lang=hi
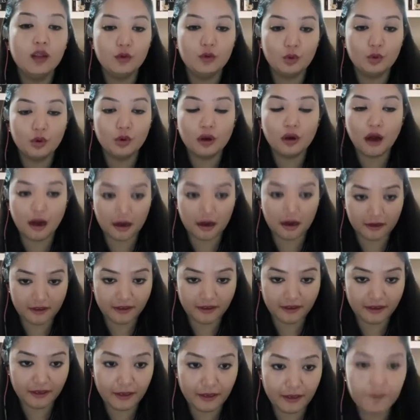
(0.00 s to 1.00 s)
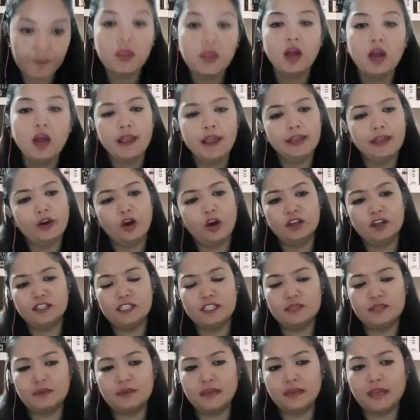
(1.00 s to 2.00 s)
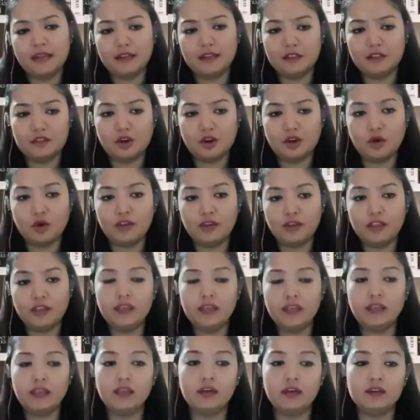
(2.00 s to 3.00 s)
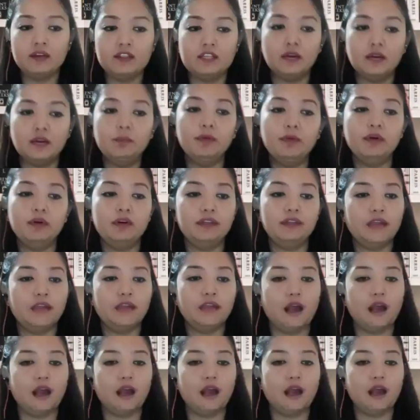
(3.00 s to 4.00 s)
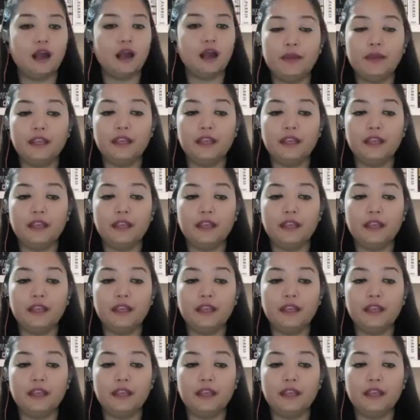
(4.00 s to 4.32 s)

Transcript: लोग आ गए हैं एक और चीज मैं कहना चाहूंगी कि जब यहाँ पे